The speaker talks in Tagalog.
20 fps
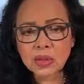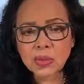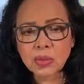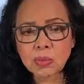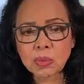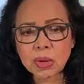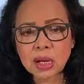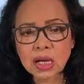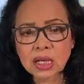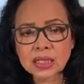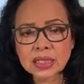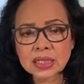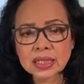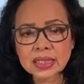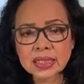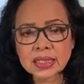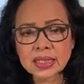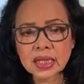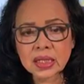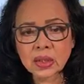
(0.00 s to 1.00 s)
Itong mga
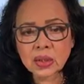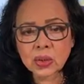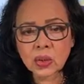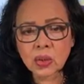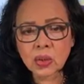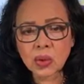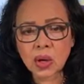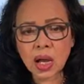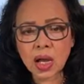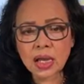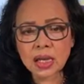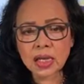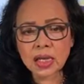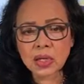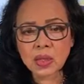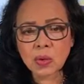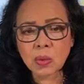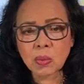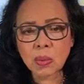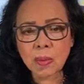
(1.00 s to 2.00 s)
cyst na to
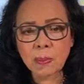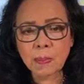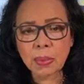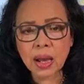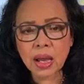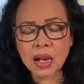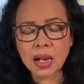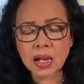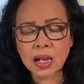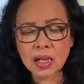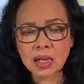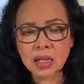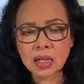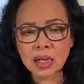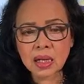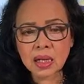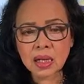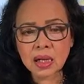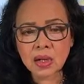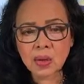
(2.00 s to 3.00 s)
ay kumapal,
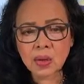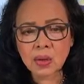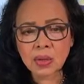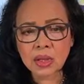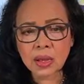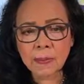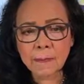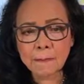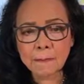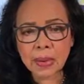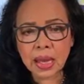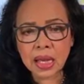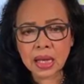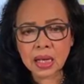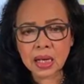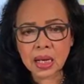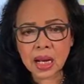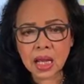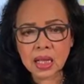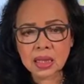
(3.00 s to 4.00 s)
nagkaroon ng
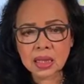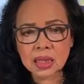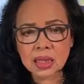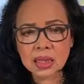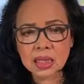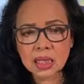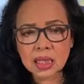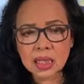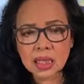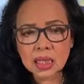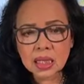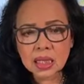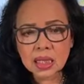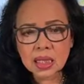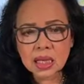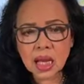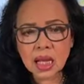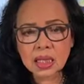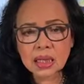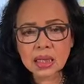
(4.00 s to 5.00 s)
peklat.
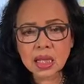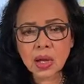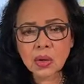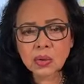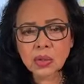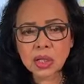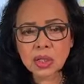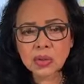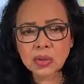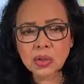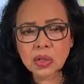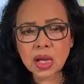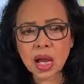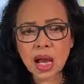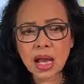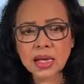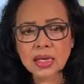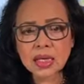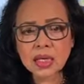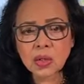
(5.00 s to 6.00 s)
Kaya ang tawag dito ay
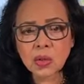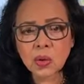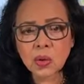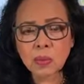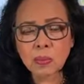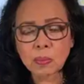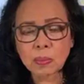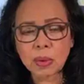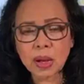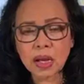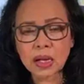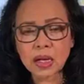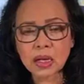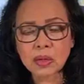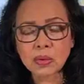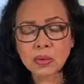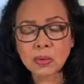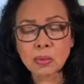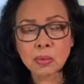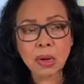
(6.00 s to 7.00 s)
honeycomb.
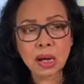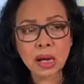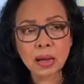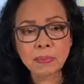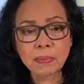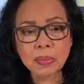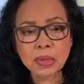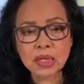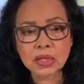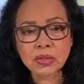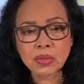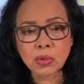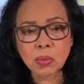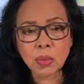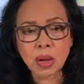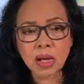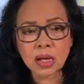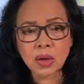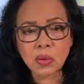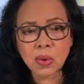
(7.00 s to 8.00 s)
Parang yung mga bees,
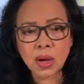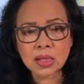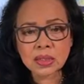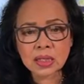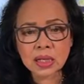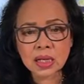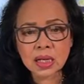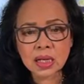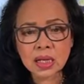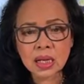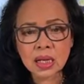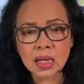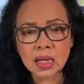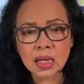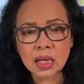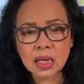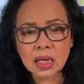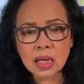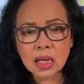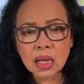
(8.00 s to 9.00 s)
gumagawa sila ng,
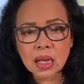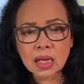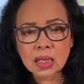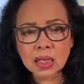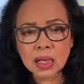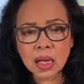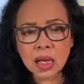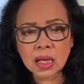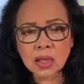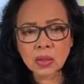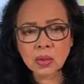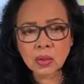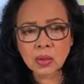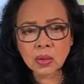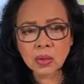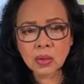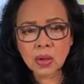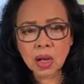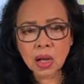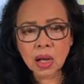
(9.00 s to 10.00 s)
ng
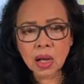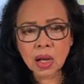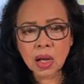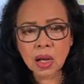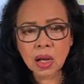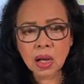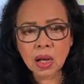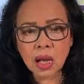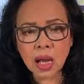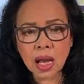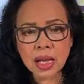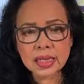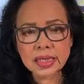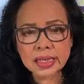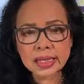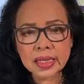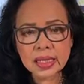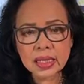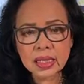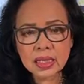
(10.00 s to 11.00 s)
ano, uh,
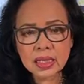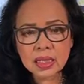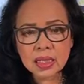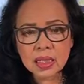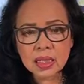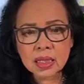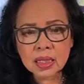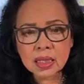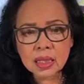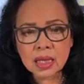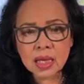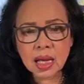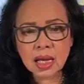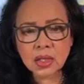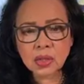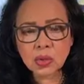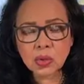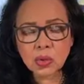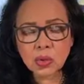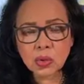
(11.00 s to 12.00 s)
honey. Kaya
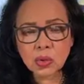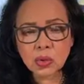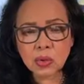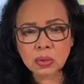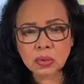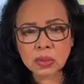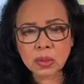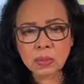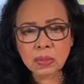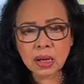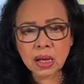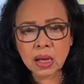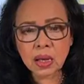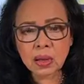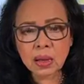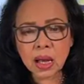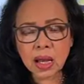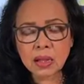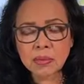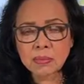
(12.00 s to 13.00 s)
ito sa
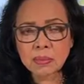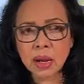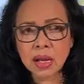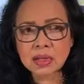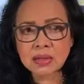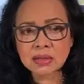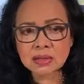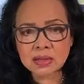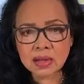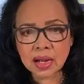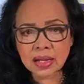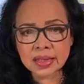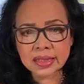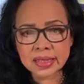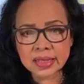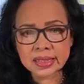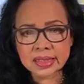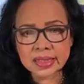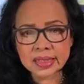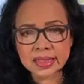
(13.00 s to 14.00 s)
mga advanced lung
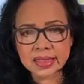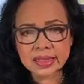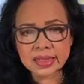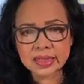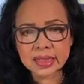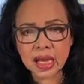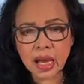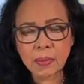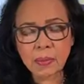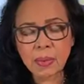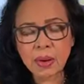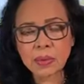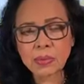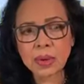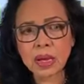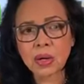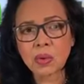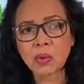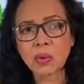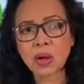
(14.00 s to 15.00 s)
disease. Kaya pag
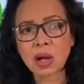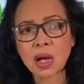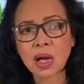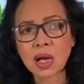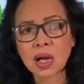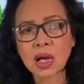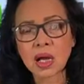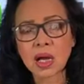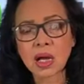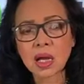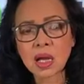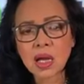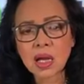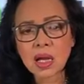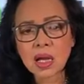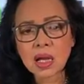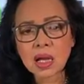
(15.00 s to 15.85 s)
meron kang